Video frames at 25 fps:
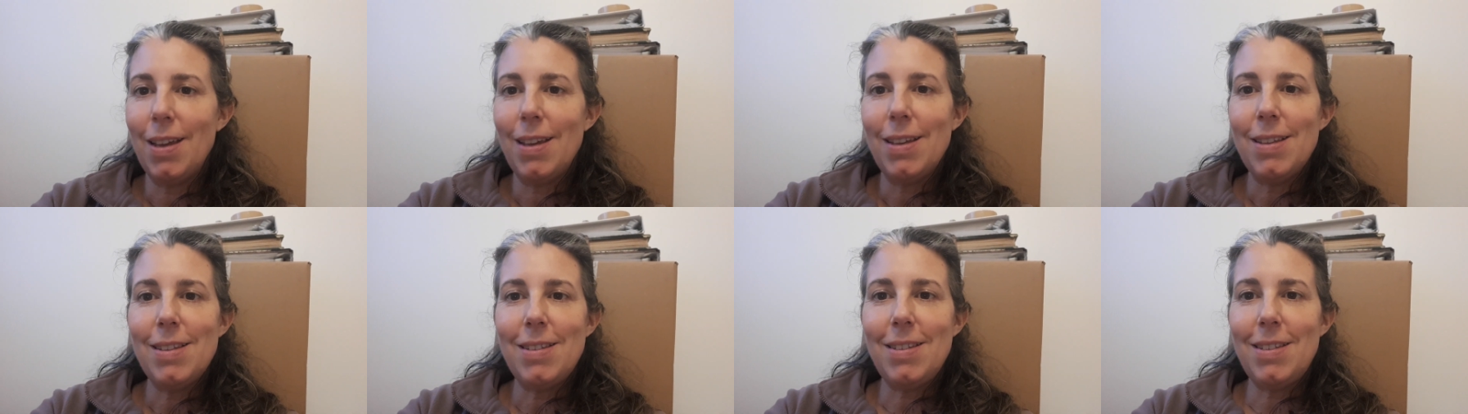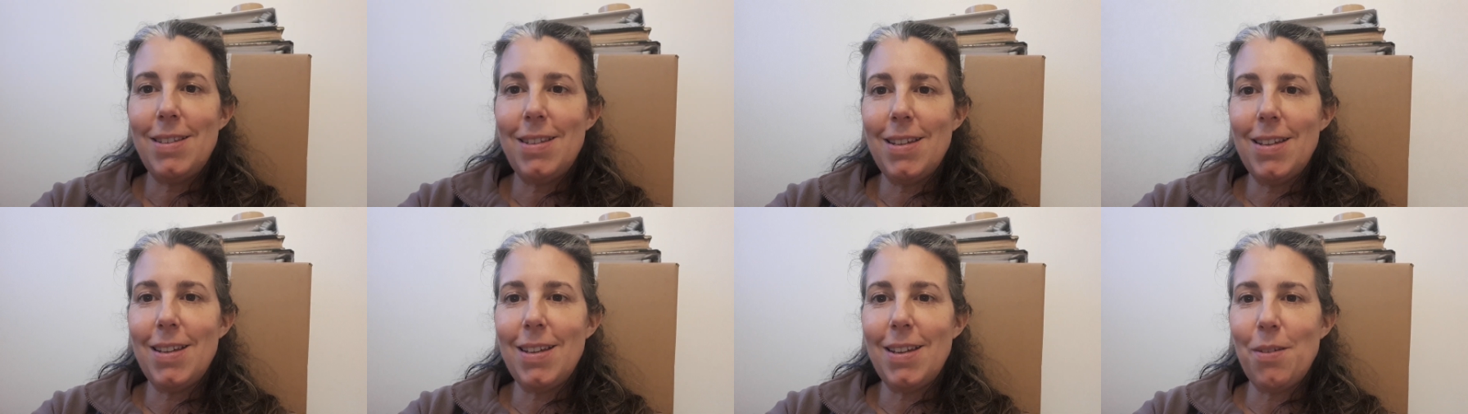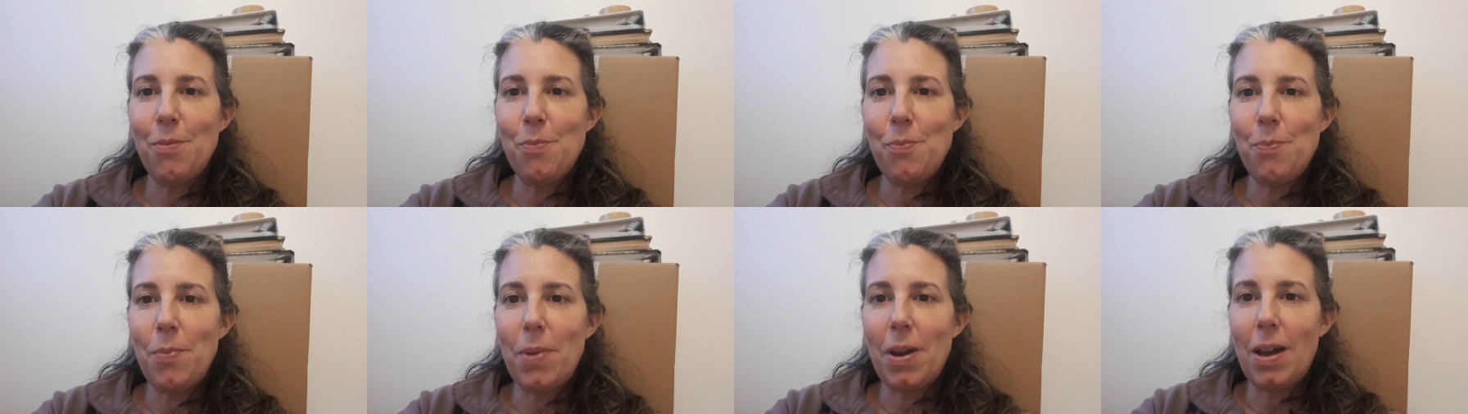
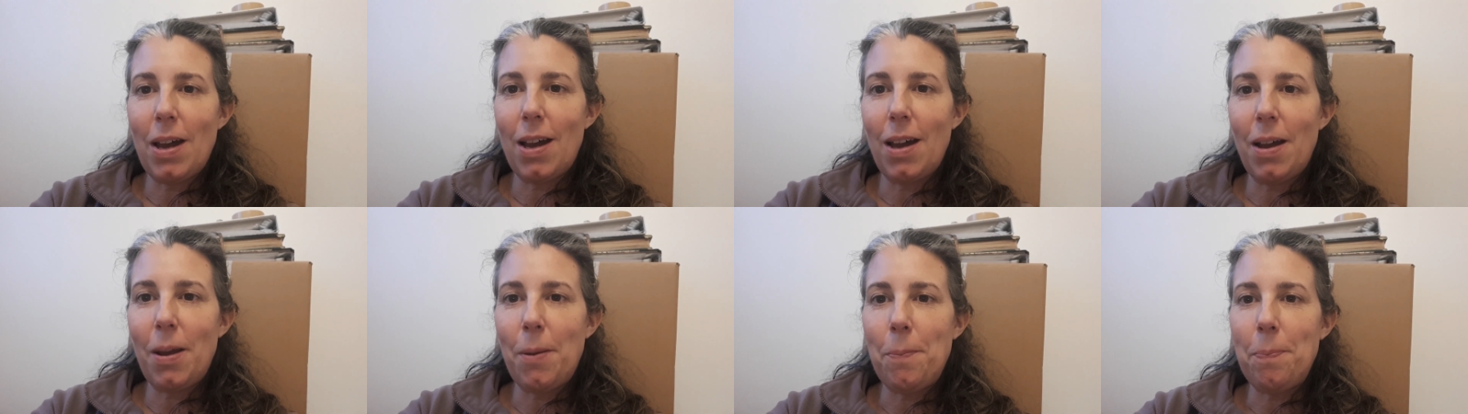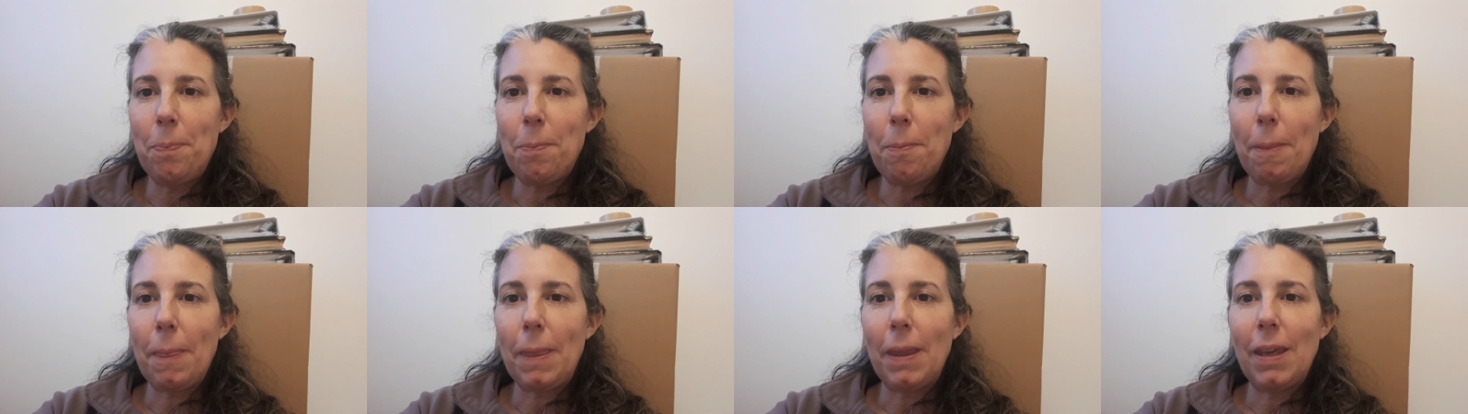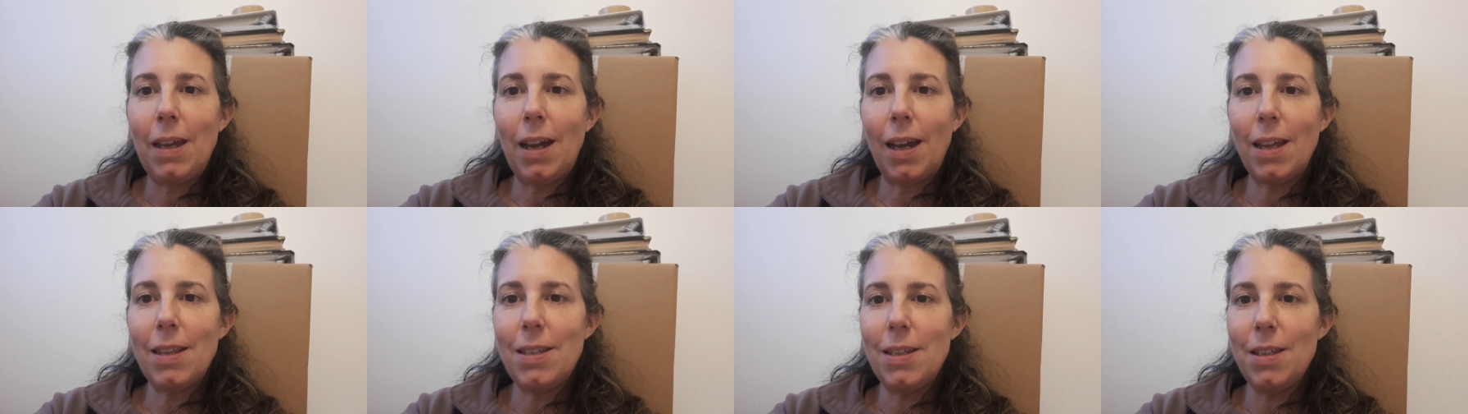c'est ma hum,
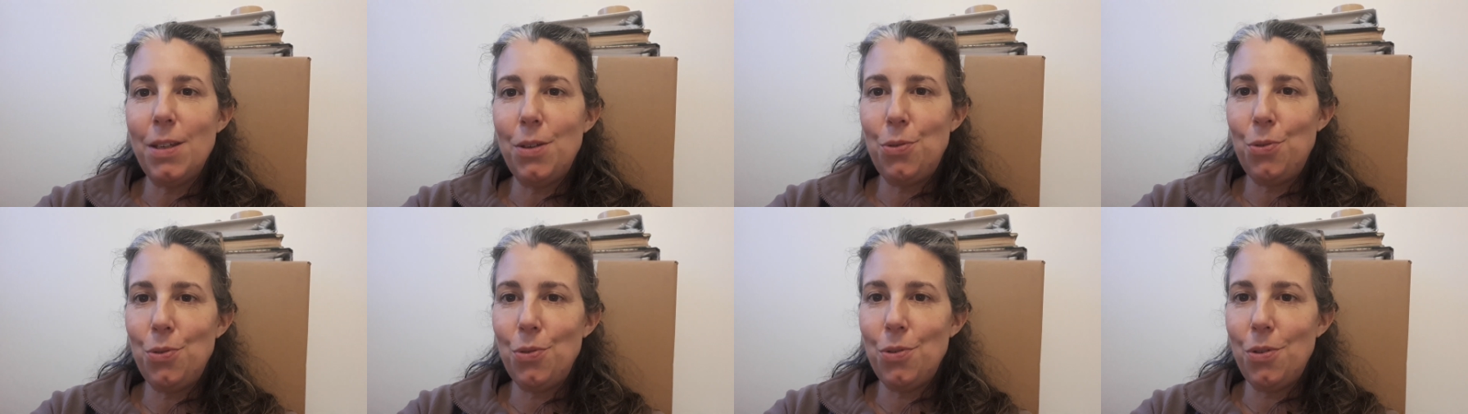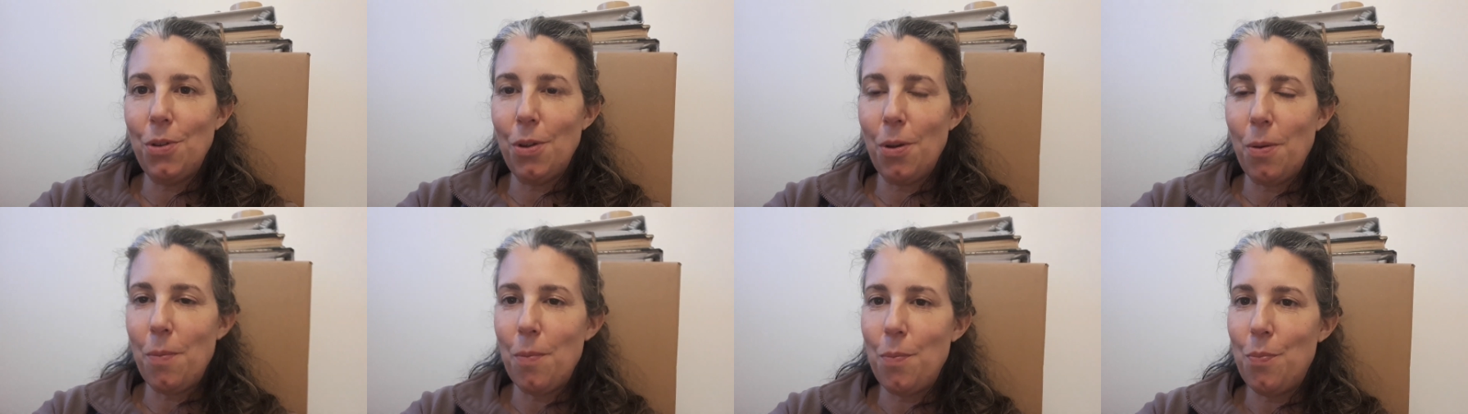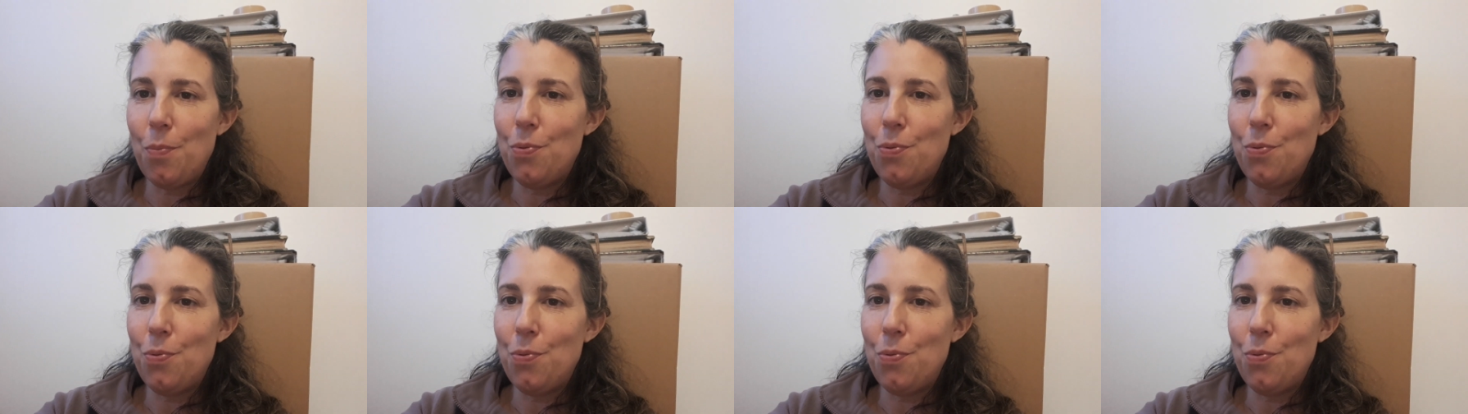gratitude